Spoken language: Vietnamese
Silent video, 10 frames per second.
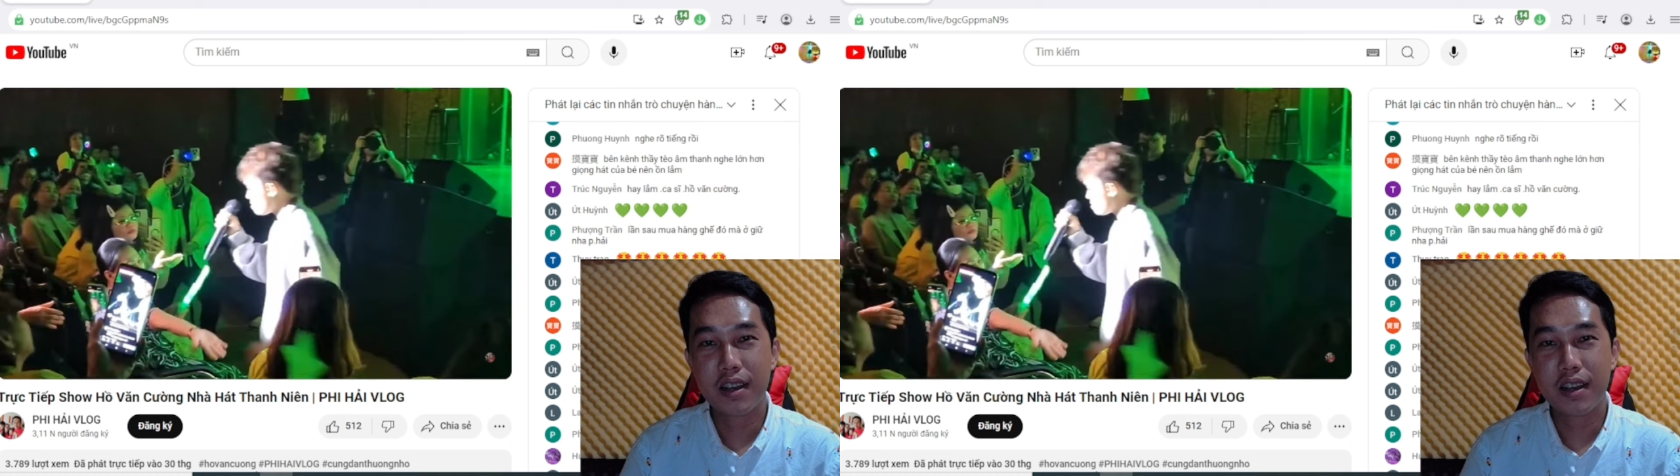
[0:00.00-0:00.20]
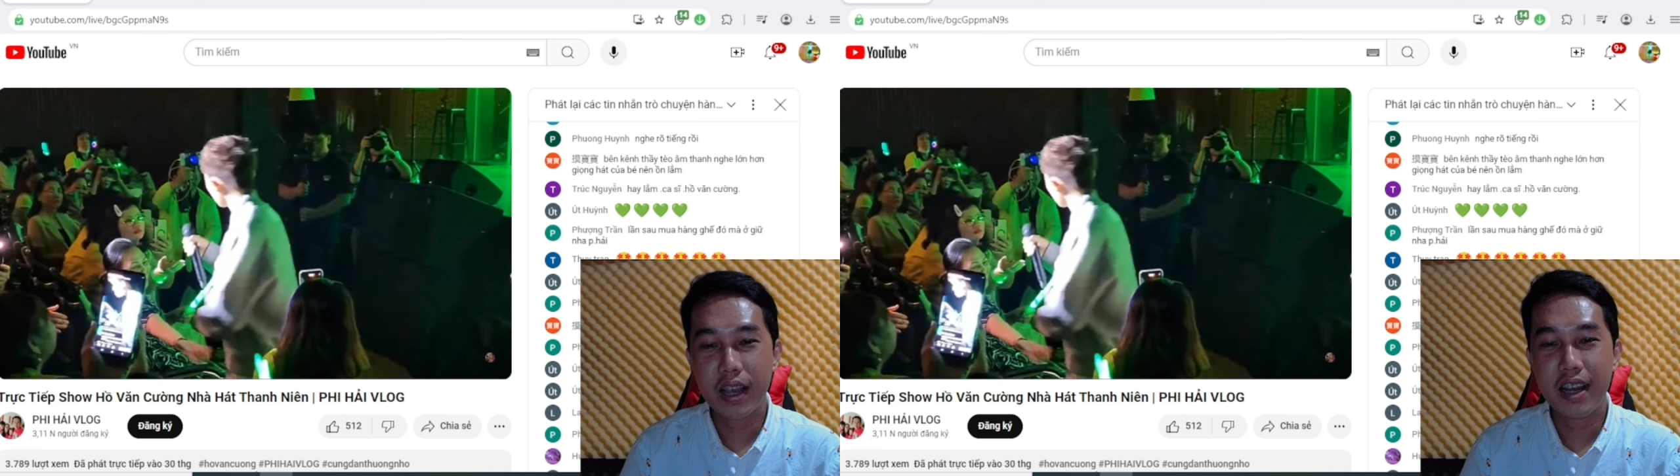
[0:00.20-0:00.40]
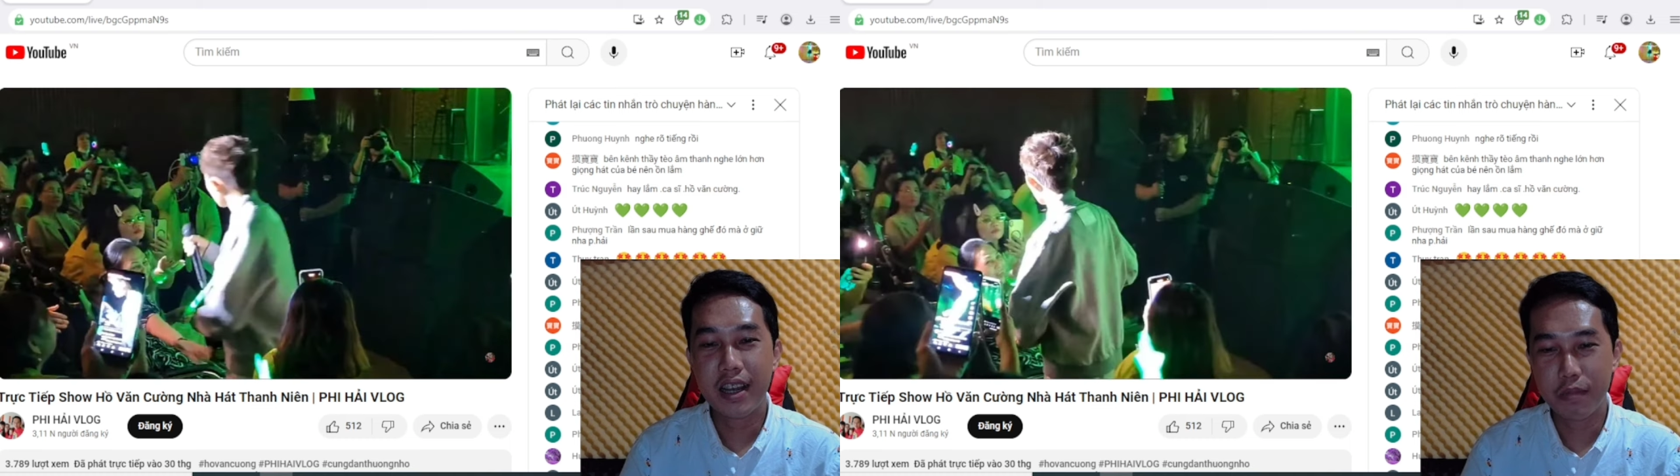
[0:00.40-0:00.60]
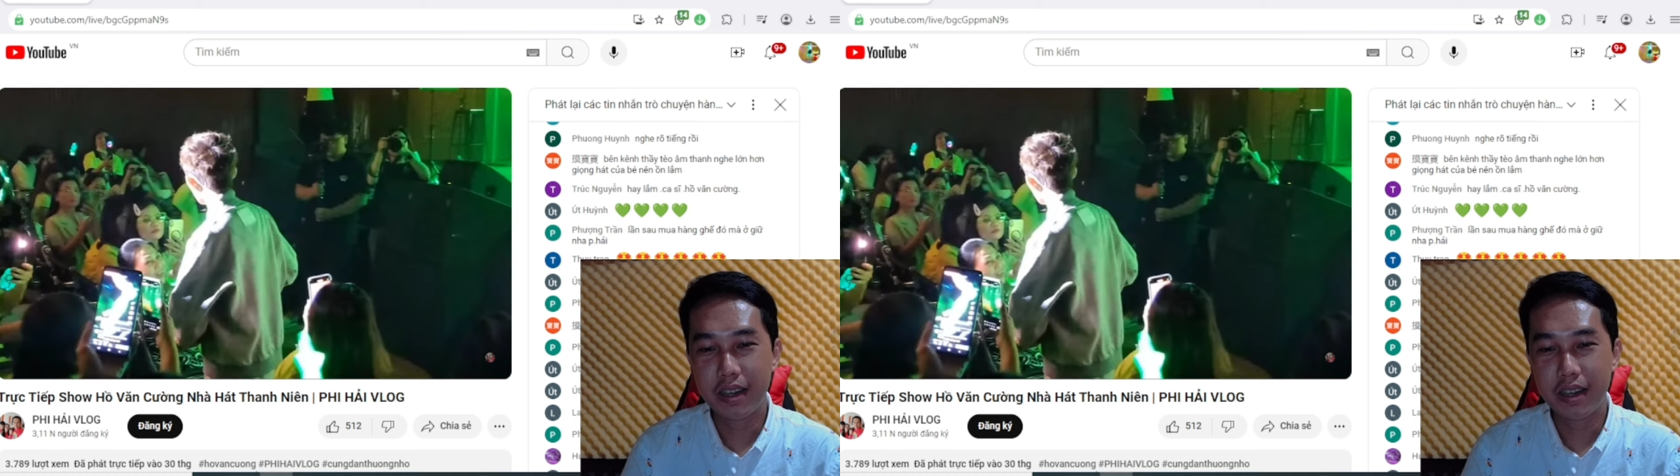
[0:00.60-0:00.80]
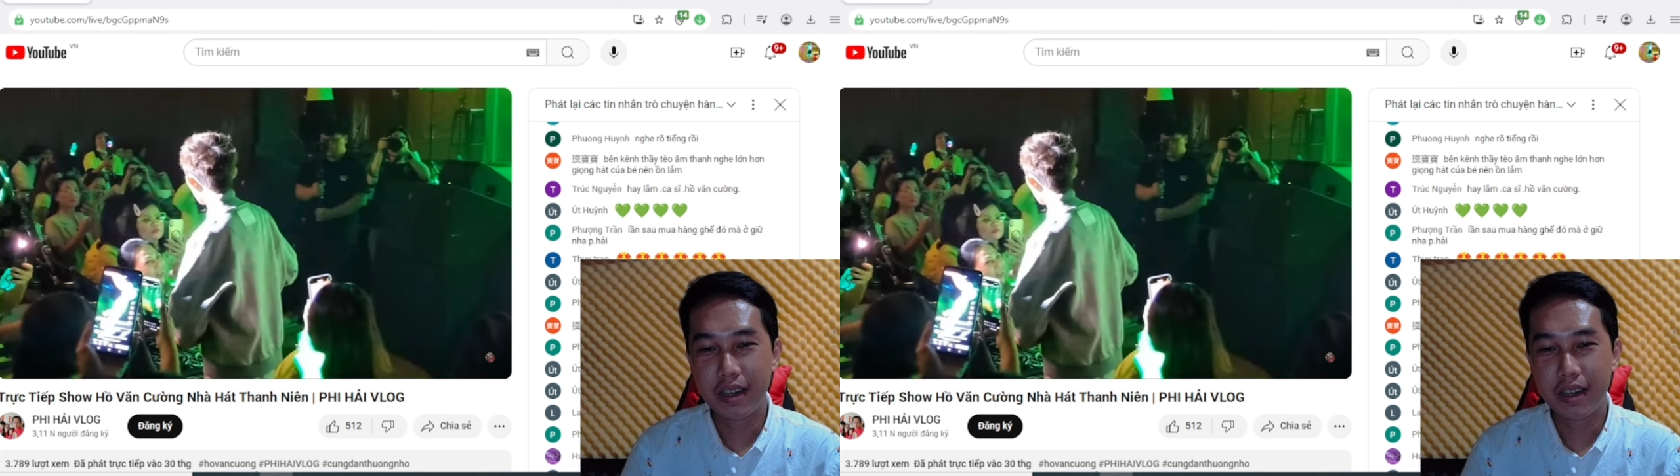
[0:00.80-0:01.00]
cố gắng hết
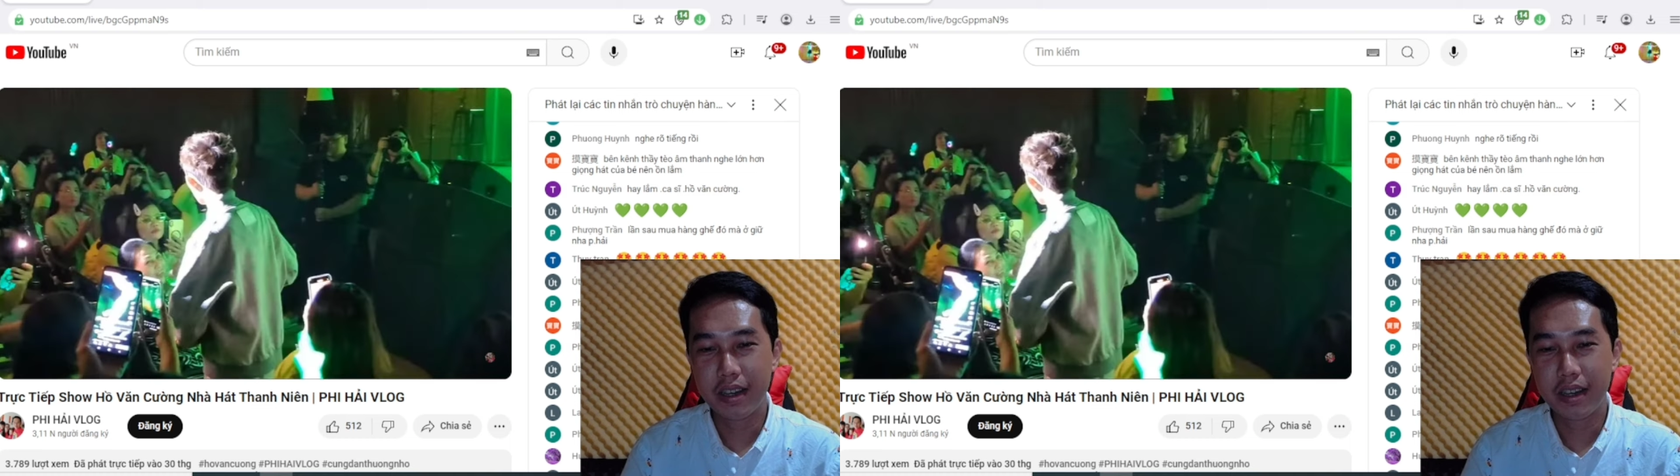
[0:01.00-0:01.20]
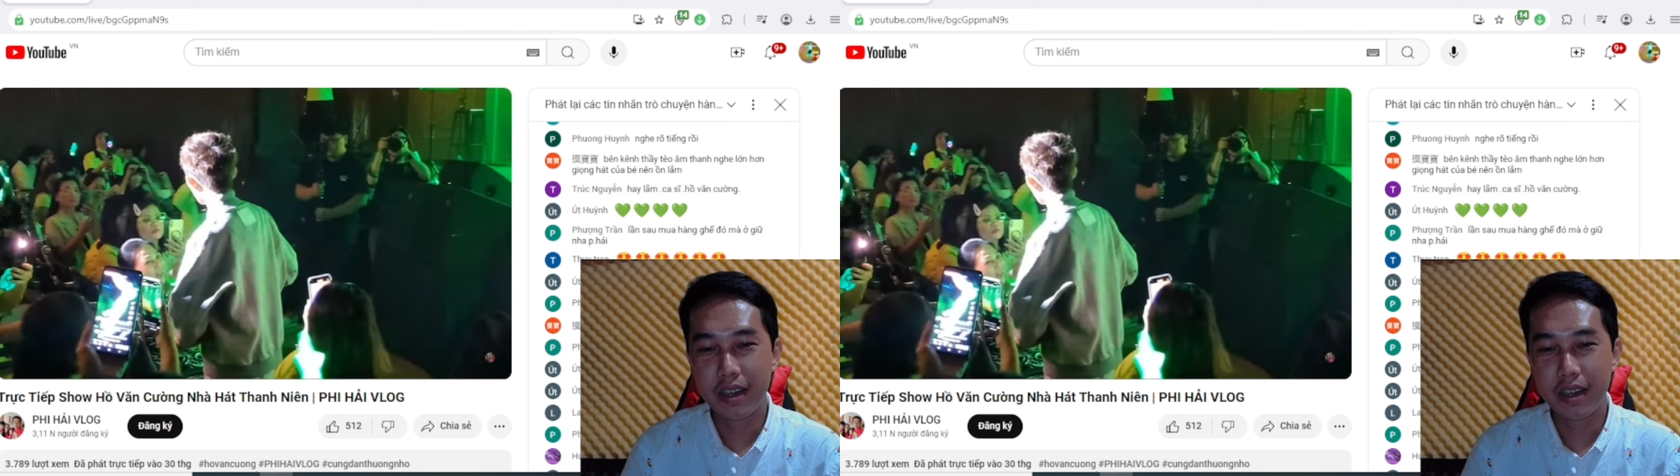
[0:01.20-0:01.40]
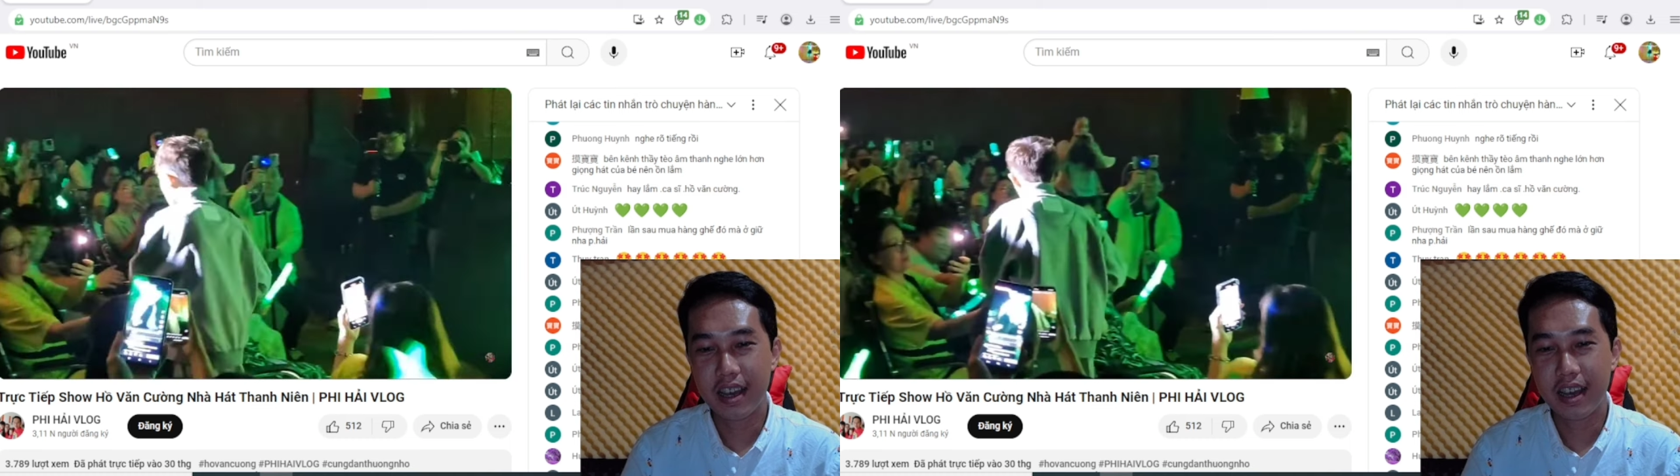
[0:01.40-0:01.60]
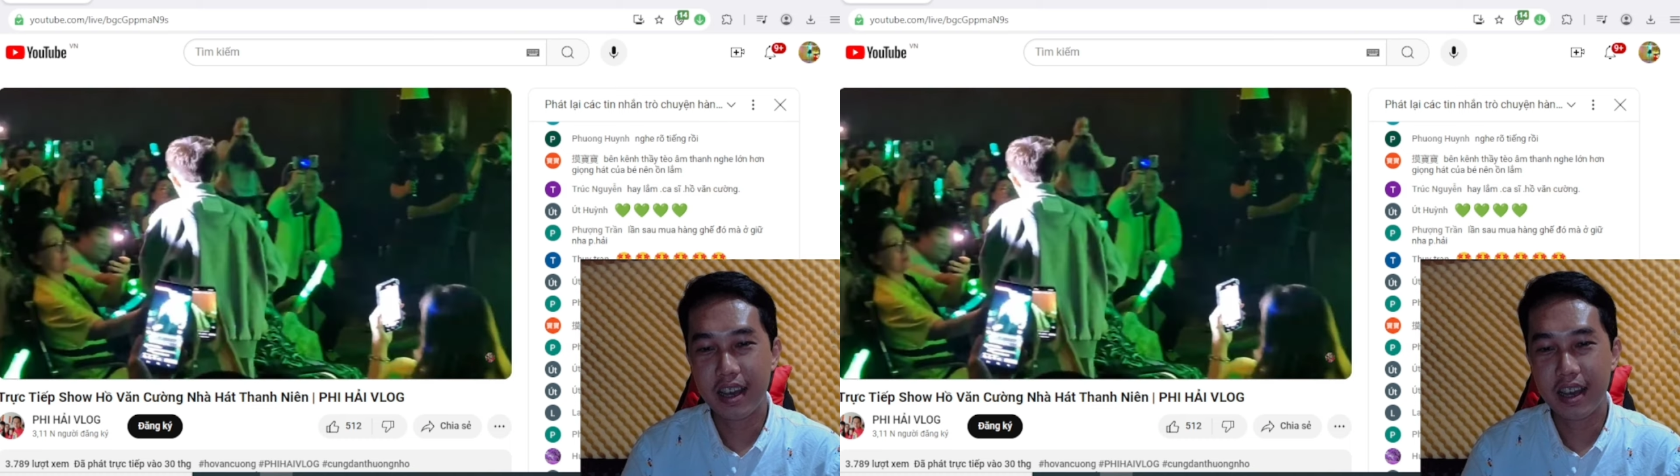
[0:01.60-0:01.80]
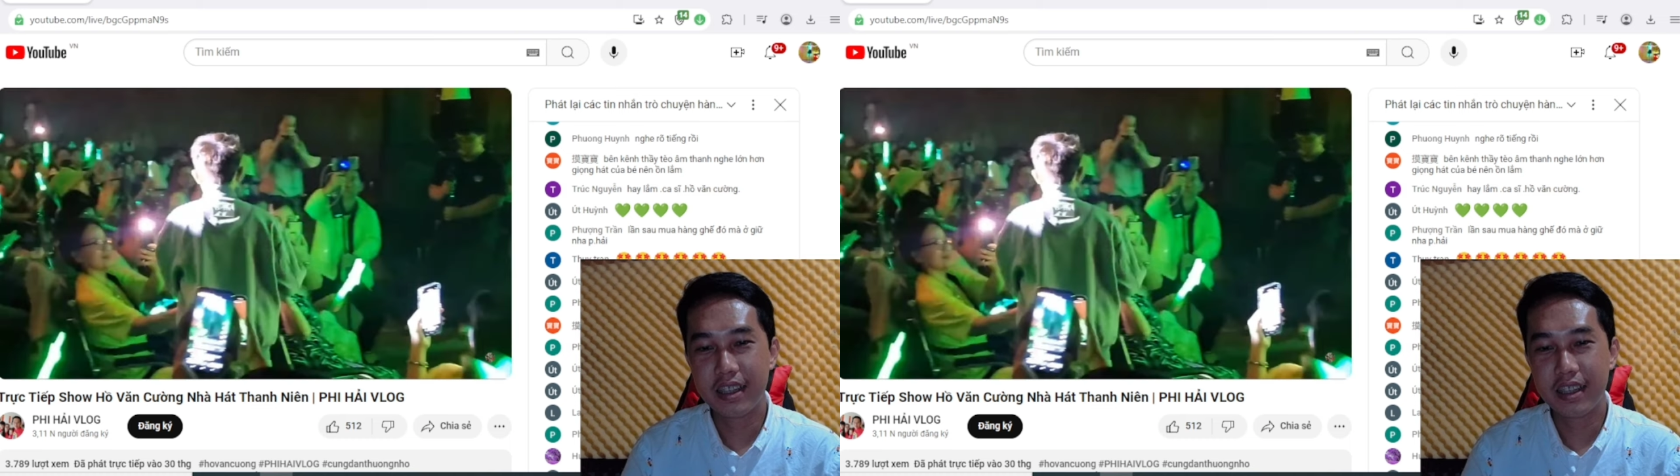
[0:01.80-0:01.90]
mình đó quý vị à,